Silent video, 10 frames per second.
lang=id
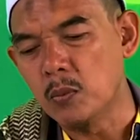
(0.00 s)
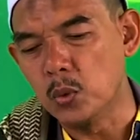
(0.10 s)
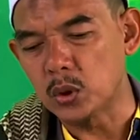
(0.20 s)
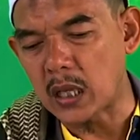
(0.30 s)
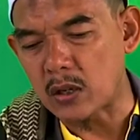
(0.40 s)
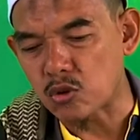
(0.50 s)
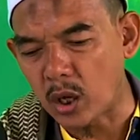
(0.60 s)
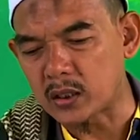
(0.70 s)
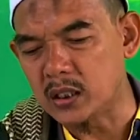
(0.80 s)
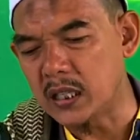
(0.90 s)

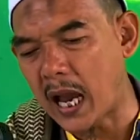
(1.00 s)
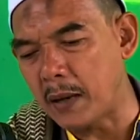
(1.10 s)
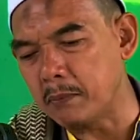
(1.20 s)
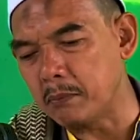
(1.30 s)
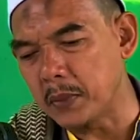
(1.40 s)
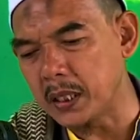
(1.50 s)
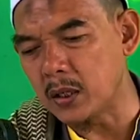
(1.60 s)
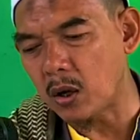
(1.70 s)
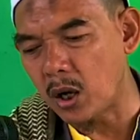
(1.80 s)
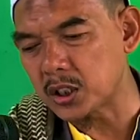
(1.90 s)
mutasaddiam
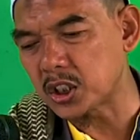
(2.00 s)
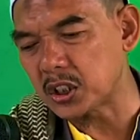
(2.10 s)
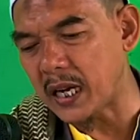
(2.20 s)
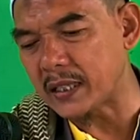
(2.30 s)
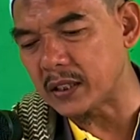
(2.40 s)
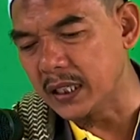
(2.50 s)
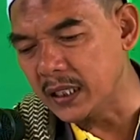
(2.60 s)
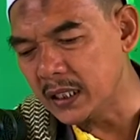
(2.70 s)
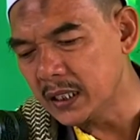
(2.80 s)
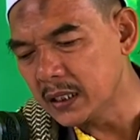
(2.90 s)
amin
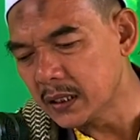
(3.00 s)
khosyatil